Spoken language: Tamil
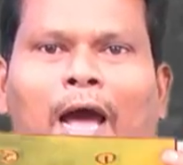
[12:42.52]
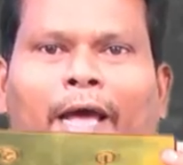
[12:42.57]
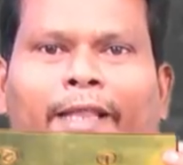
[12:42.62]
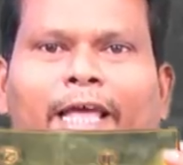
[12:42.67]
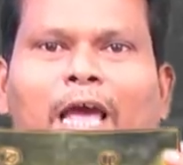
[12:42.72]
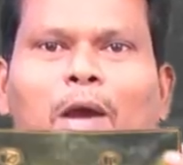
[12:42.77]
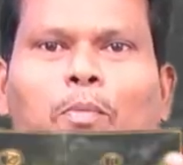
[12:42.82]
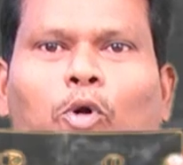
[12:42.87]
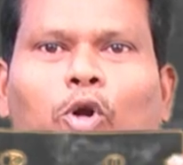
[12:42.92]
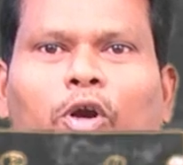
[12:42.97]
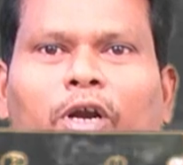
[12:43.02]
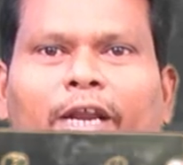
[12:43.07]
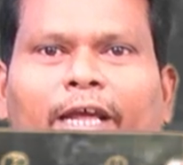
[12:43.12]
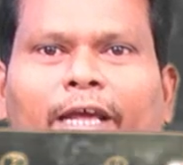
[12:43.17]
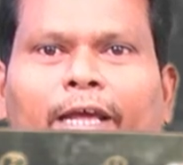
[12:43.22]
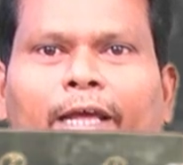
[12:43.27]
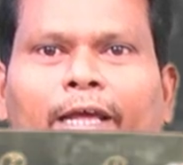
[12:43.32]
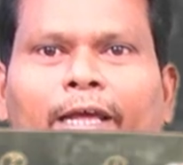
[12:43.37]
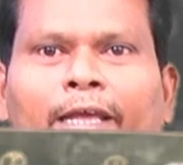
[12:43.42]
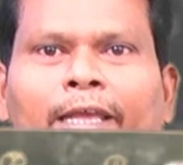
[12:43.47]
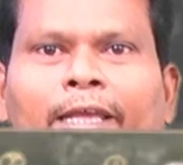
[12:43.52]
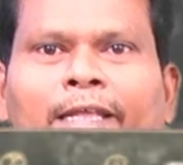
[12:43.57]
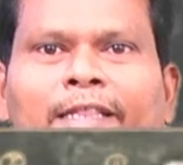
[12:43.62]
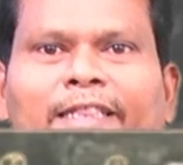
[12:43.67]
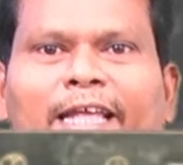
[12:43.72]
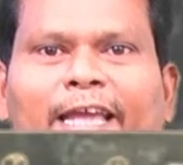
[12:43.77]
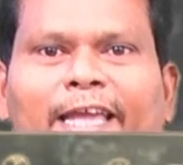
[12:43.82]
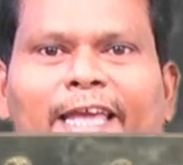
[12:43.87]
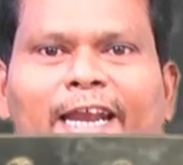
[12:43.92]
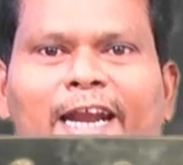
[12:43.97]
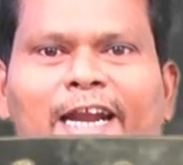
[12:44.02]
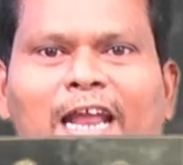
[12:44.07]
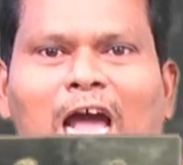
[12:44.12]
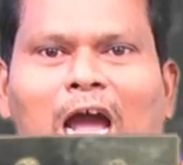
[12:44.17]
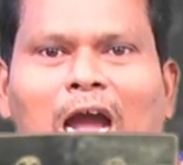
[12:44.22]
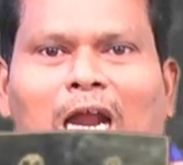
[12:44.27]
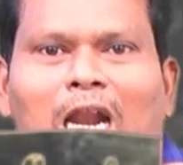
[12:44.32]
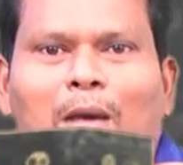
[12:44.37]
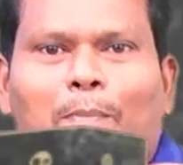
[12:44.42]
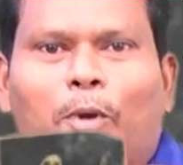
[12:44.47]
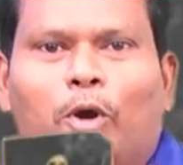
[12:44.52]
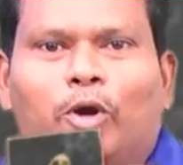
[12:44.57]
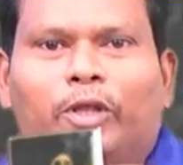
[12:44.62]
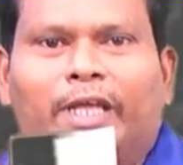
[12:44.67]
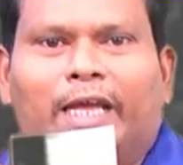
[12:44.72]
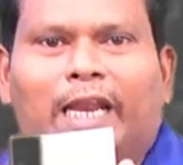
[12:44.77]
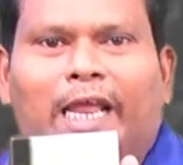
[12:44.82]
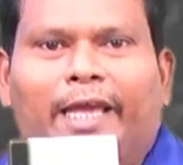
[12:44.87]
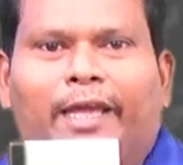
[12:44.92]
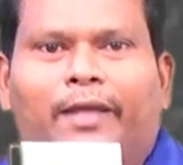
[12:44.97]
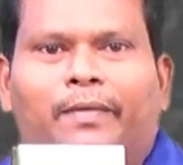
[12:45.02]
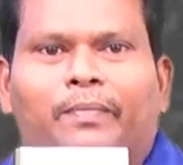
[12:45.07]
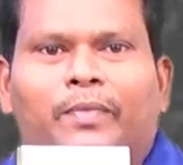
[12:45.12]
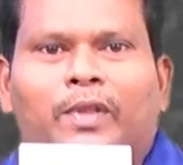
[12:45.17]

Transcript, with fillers: அதே போன்று இந்த இரண்டு அகலப்பகுதிகளை